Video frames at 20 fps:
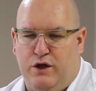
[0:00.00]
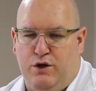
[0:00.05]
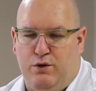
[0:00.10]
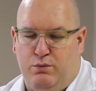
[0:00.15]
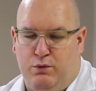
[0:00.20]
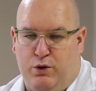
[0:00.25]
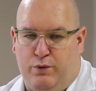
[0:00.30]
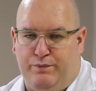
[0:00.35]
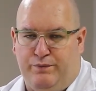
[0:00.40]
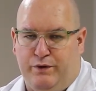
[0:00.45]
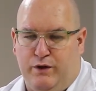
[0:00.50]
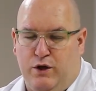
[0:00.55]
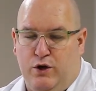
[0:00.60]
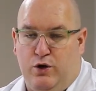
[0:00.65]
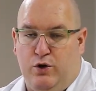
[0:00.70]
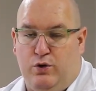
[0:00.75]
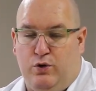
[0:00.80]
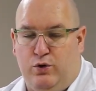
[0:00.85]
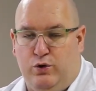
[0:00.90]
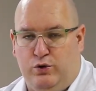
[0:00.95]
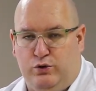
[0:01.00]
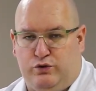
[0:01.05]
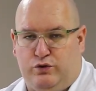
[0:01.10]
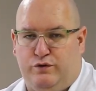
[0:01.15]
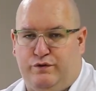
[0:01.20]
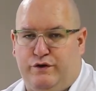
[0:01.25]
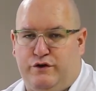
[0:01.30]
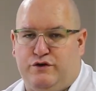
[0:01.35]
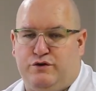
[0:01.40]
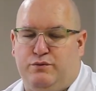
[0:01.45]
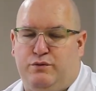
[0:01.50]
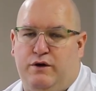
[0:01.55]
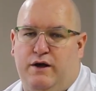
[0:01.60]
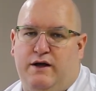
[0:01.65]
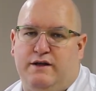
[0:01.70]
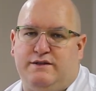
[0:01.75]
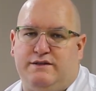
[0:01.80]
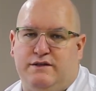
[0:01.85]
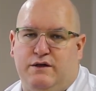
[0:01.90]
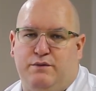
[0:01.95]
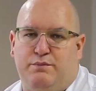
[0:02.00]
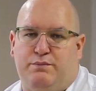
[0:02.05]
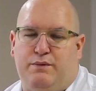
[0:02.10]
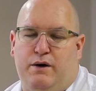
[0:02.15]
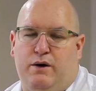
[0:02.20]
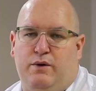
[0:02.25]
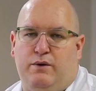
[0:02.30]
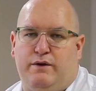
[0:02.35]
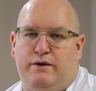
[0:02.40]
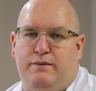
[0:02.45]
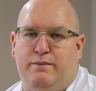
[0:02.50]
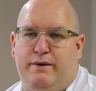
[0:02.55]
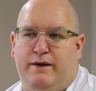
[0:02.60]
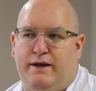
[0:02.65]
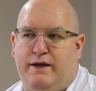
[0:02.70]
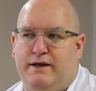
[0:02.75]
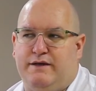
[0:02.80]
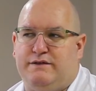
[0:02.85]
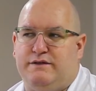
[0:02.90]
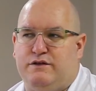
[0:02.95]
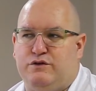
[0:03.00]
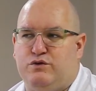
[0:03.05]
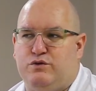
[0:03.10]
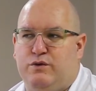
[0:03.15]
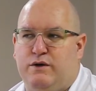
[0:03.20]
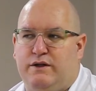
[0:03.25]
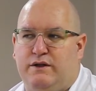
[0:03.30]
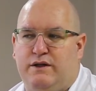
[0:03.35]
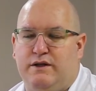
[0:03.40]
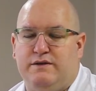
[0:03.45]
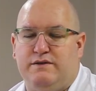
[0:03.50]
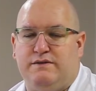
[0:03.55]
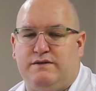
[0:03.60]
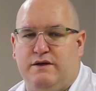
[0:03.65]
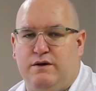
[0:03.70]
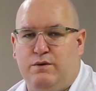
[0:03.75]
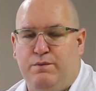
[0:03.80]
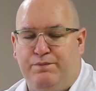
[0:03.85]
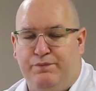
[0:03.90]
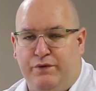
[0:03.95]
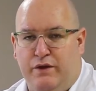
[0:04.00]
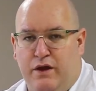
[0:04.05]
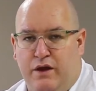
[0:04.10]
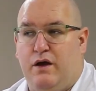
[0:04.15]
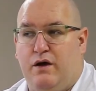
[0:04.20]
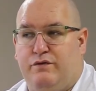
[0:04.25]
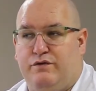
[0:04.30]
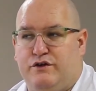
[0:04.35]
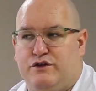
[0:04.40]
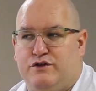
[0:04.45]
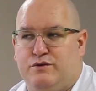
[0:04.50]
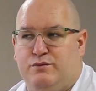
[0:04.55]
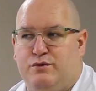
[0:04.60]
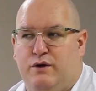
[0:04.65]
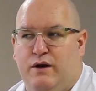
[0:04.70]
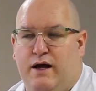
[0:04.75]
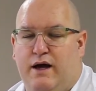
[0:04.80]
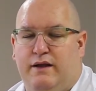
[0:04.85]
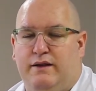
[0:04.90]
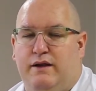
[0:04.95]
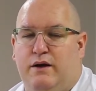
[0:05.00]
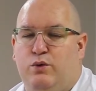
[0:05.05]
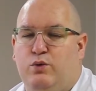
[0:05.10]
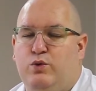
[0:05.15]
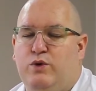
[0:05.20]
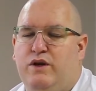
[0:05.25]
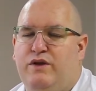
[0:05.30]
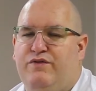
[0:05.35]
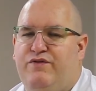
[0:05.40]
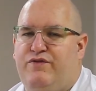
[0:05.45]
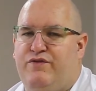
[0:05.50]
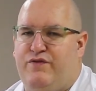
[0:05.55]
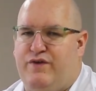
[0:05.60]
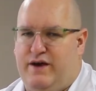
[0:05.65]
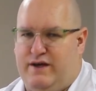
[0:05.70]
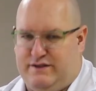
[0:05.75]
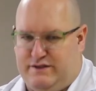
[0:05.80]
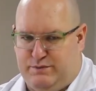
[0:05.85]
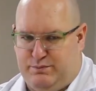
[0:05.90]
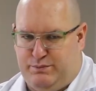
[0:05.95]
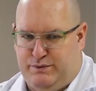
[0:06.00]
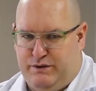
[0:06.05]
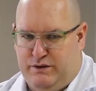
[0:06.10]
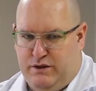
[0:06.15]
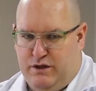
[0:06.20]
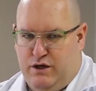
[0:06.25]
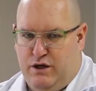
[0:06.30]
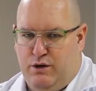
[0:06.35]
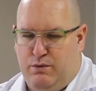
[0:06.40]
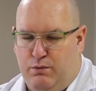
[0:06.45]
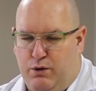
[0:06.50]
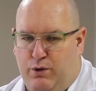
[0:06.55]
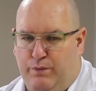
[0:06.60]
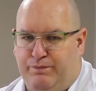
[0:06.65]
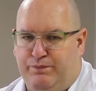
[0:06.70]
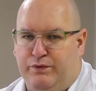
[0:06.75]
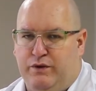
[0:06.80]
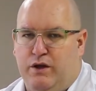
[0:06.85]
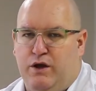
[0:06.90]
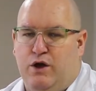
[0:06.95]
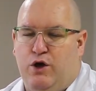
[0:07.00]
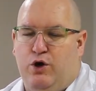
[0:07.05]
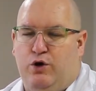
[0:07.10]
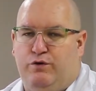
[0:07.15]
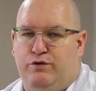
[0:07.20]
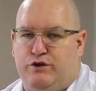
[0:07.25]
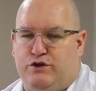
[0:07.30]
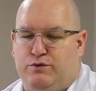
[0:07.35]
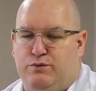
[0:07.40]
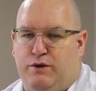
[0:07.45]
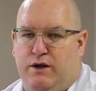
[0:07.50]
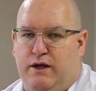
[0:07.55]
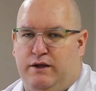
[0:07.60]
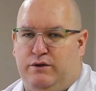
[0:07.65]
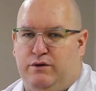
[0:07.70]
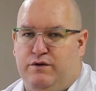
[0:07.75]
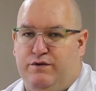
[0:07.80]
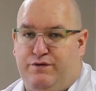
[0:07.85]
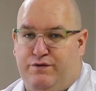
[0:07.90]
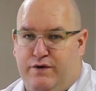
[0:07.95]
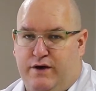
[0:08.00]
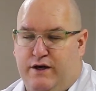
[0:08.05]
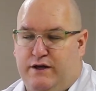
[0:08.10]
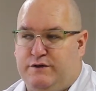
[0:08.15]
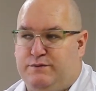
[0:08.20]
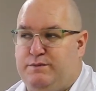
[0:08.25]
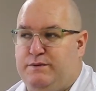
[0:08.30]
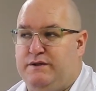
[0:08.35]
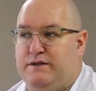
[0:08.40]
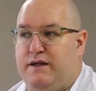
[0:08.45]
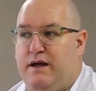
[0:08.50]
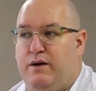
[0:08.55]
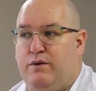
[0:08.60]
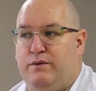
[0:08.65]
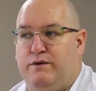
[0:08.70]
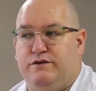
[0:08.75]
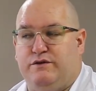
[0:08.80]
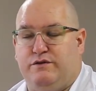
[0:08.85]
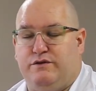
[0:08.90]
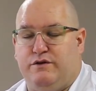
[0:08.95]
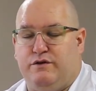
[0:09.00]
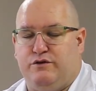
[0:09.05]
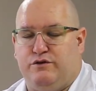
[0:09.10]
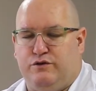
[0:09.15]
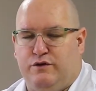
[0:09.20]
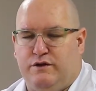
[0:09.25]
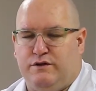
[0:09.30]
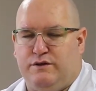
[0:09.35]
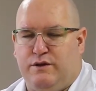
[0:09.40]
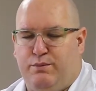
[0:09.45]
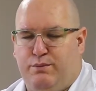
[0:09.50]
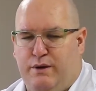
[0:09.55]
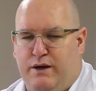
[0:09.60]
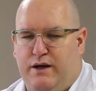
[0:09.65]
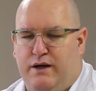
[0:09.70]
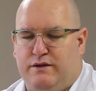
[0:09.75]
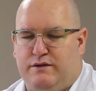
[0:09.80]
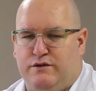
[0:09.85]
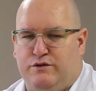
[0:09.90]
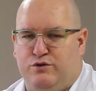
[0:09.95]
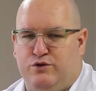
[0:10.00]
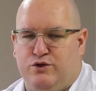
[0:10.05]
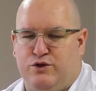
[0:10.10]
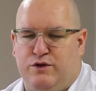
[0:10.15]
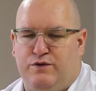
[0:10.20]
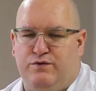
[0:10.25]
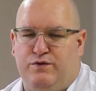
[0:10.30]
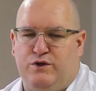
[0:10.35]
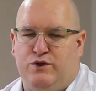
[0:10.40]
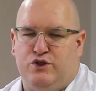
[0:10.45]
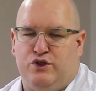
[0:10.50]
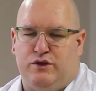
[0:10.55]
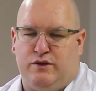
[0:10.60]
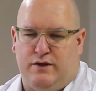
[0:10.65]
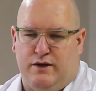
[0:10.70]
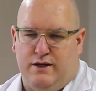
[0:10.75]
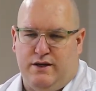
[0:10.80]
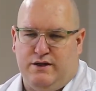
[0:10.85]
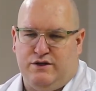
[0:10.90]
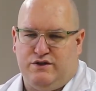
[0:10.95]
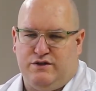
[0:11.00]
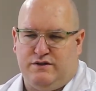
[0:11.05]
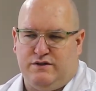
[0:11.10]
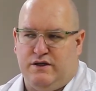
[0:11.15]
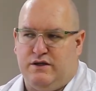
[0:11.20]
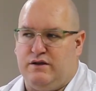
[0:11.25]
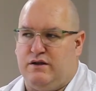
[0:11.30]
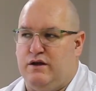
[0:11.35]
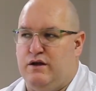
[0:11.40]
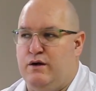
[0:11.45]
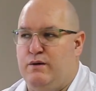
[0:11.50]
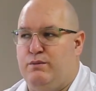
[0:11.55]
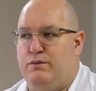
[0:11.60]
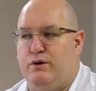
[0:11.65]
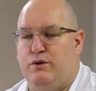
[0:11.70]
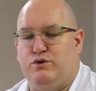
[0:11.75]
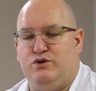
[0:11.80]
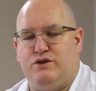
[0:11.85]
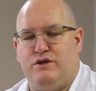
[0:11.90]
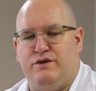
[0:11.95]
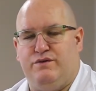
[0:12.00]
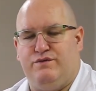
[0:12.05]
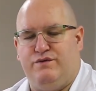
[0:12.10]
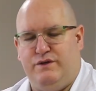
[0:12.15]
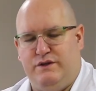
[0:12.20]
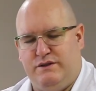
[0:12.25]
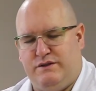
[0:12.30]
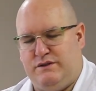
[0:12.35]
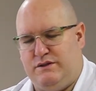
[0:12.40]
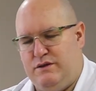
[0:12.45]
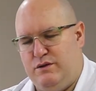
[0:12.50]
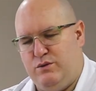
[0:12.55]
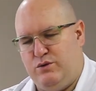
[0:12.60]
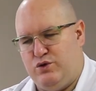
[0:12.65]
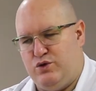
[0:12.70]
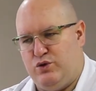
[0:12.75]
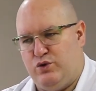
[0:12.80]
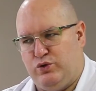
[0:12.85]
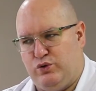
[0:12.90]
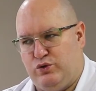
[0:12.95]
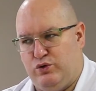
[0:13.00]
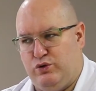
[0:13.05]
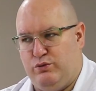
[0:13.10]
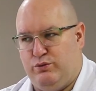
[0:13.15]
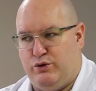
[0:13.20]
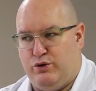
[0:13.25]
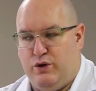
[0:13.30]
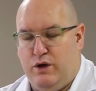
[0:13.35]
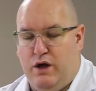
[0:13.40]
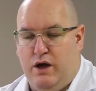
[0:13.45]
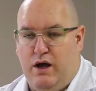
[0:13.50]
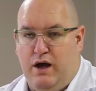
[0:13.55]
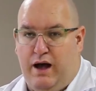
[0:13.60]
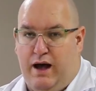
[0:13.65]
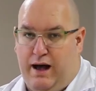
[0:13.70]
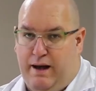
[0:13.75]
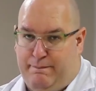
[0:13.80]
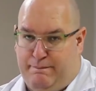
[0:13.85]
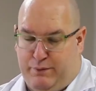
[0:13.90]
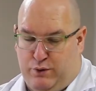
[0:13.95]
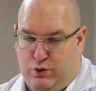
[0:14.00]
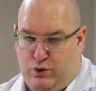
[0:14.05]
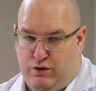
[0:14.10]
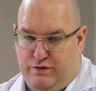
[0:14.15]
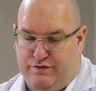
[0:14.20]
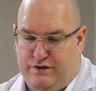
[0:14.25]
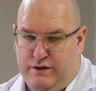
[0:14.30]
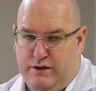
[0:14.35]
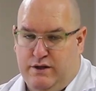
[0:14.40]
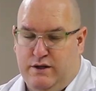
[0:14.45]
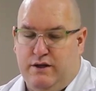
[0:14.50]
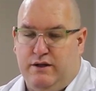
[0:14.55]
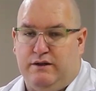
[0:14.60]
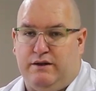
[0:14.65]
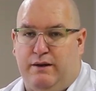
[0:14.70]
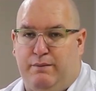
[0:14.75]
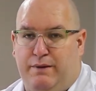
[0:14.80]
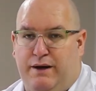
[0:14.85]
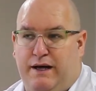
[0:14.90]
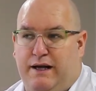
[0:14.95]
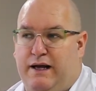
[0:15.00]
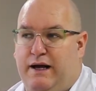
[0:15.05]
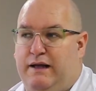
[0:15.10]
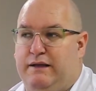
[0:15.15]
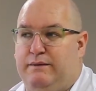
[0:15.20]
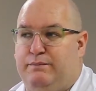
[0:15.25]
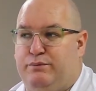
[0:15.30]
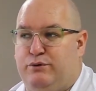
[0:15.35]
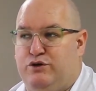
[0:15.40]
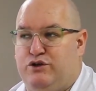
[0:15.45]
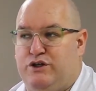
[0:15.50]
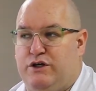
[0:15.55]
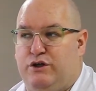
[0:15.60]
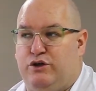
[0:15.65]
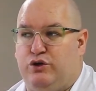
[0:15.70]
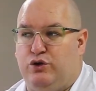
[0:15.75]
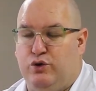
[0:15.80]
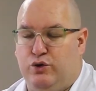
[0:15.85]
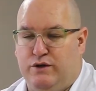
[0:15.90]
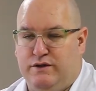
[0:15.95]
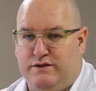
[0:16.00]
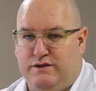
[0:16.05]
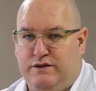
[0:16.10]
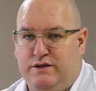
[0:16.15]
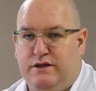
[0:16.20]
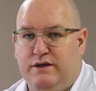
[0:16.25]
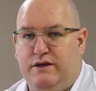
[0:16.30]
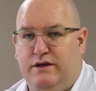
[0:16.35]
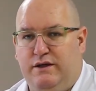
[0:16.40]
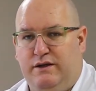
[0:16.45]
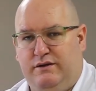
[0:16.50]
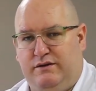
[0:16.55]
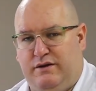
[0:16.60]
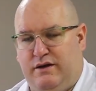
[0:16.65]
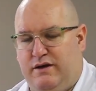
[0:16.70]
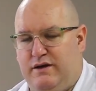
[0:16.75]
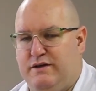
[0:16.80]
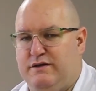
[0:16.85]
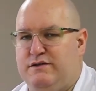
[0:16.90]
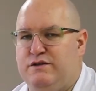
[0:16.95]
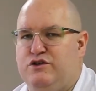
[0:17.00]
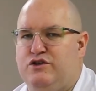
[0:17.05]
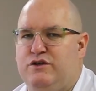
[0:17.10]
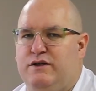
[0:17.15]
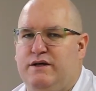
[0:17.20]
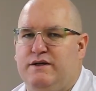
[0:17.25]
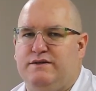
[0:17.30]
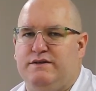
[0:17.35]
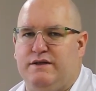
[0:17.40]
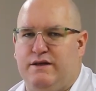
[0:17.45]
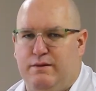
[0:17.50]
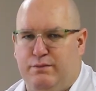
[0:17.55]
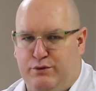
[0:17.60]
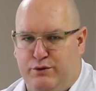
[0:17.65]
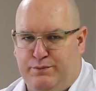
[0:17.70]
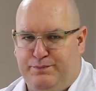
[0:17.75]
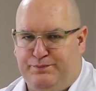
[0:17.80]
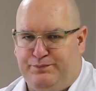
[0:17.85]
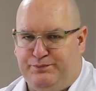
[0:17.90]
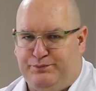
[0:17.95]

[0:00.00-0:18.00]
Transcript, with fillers: Bom, outro vestibular de São Paulo que merece a sua atenção é o vestibular da Unifesp. Bom, o vestibular da Unifesp está com as inscrições abertas do dia 23 de setembro ao dia 25 de outubro. A prova está marcada para o dia 12 e 13 de dezembro.